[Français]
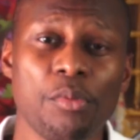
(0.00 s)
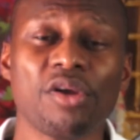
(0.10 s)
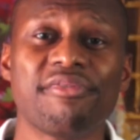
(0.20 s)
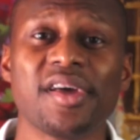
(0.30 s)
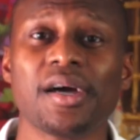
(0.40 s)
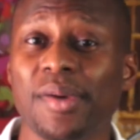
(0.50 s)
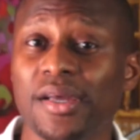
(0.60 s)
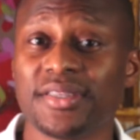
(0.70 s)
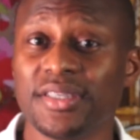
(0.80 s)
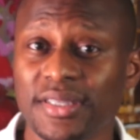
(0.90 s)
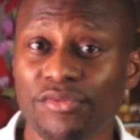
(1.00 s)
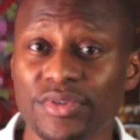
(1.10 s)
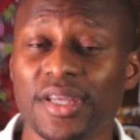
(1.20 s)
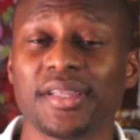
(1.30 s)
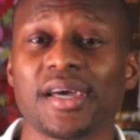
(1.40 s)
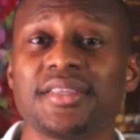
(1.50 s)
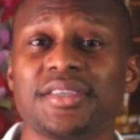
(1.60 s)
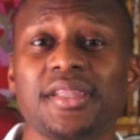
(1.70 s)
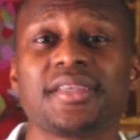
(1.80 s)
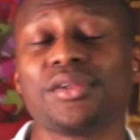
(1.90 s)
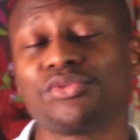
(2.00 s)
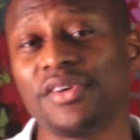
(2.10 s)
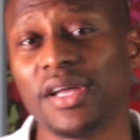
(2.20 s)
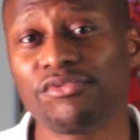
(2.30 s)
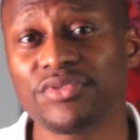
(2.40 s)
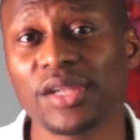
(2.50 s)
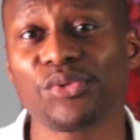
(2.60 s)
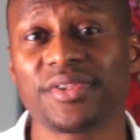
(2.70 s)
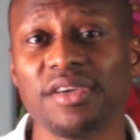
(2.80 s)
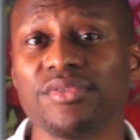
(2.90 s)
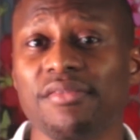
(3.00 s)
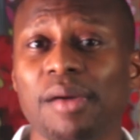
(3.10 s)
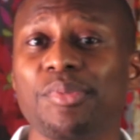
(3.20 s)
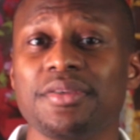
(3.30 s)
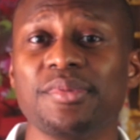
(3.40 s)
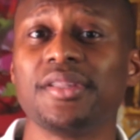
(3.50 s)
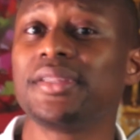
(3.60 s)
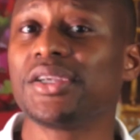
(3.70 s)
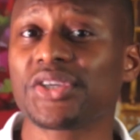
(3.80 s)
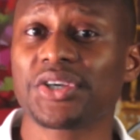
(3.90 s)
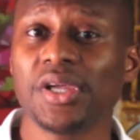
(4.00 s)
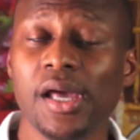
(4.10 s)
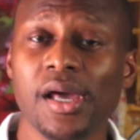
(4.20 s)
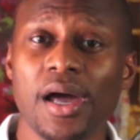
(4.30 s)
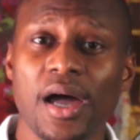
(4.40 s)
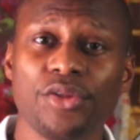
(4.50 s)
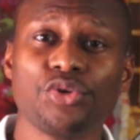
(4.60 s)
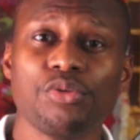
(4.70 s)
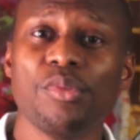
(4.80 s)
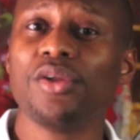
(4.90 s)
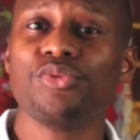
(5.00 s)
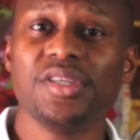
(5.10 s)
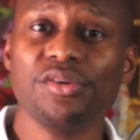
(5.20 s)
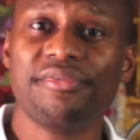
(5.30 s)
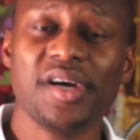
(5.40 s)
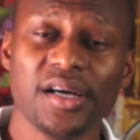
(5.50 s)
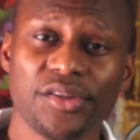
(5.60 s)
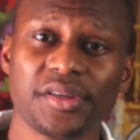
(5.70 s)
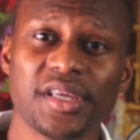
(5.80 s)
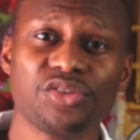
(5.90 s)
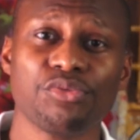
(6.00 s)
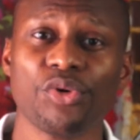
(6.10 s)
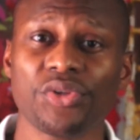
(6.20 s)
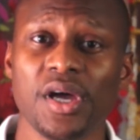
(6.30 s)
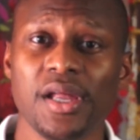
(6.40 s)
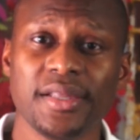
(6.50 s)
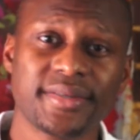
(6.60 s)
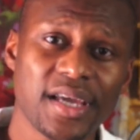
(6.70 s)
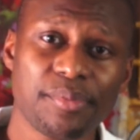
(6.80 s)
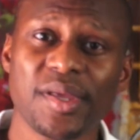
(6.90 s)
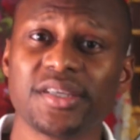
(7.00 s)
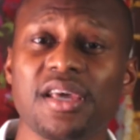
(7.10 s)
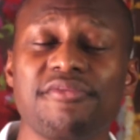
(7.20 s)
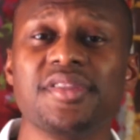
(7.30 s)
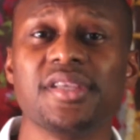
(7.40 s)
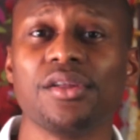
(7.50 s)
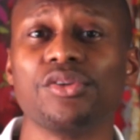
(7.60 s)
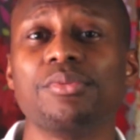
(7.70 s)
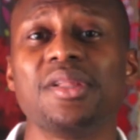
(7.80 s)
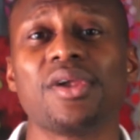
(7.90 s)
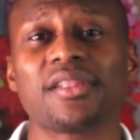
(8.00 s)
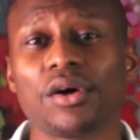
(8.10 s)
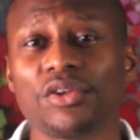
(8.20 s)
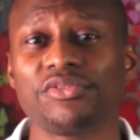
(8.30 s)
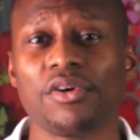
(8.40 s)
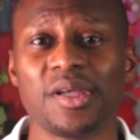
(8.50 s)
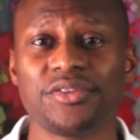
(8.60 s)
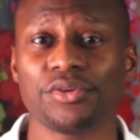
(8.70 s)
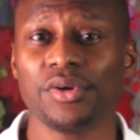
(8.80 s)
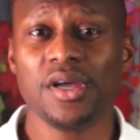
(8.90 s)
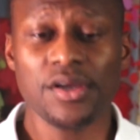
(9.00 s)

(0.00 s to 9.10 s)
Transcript: Comment le faire ben, Si ça vous intéresse, j'ai une excellente nouvelle à vous annoncer. Vous avez la possibilité de télécharger un document, un outil offert dans lequel je vous montre les 5 pièges à éviter dans le domaine de la transformation.